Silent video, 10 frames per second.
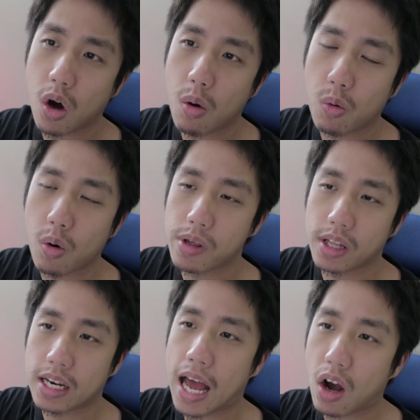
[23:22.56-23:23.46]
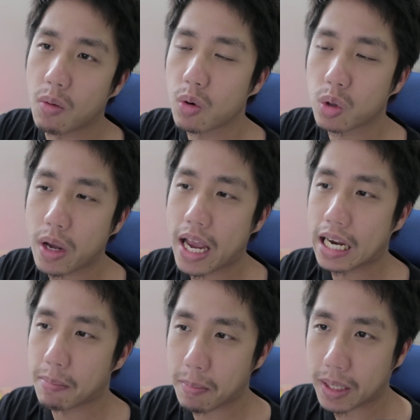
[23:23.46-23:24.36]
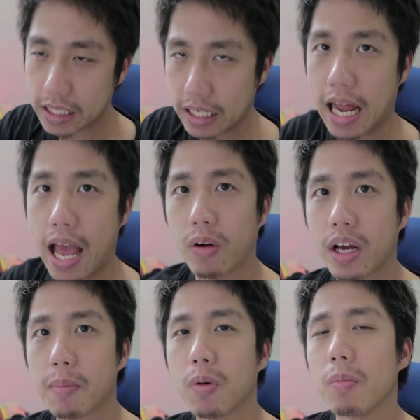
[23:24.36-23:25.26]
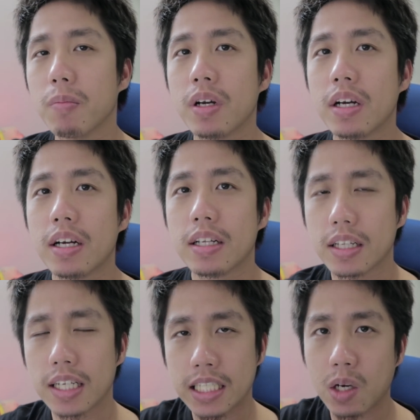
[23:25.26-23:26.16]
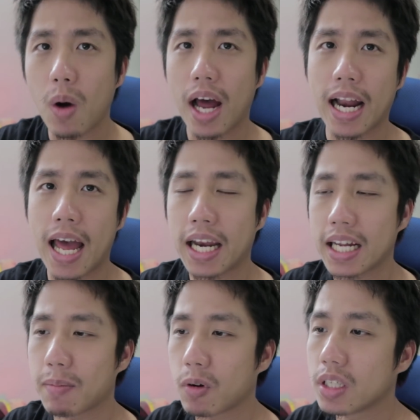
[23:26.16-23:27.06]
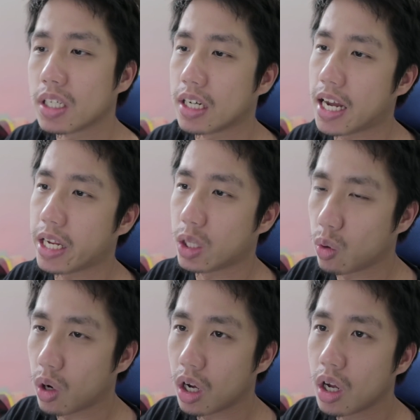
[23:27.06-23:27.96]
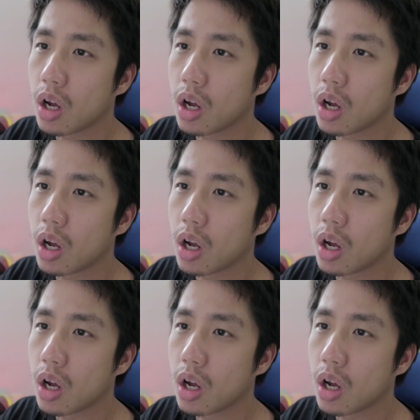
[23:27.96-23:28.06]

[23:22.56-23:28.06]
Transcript: ครอบครัวปริศนาของพวกตัวเองเนี่ยมันมาถึงแล้วนะครับผมซึ่งในจังหวะนั้นนะครับก็เจอไอ้ตัว